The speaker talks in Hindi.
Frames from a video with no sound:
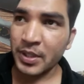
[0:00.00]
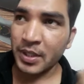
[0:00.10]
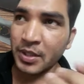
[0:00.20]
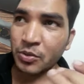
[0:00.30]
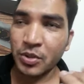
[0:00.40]

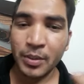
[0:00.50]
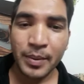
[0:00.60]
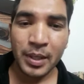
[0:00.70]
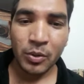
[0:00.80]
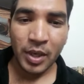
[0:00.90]
चीज़ उसके
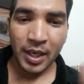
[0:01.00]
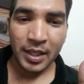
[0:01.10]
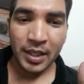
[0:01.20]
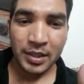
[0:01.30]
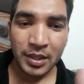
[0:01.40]
मान लो खाना
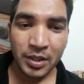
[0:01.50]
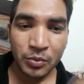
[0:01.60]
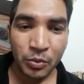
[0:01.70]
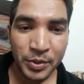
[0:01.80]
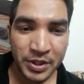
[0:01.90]
आता था तो
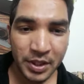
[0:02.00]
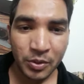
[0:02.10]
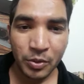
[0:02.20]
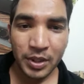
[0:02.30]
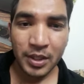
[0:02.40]
वो भी चेक
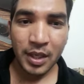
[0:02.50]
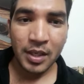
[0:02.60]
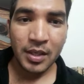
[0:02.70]
होता था